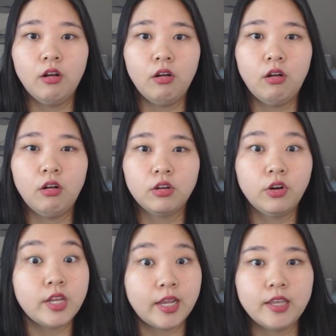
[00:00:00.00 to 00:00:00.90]
어,
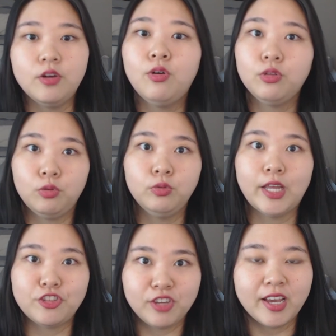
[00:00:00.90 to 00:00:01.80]
그러니까 이런 것도
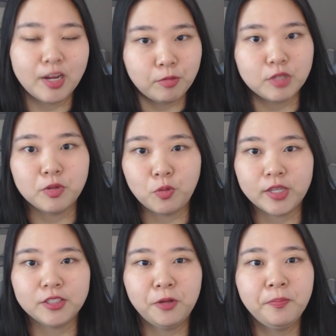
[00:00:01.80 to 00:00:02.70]
나중에 알아보시면
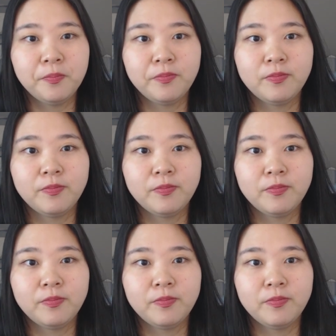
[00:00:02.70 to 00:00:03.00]
좋겠죠?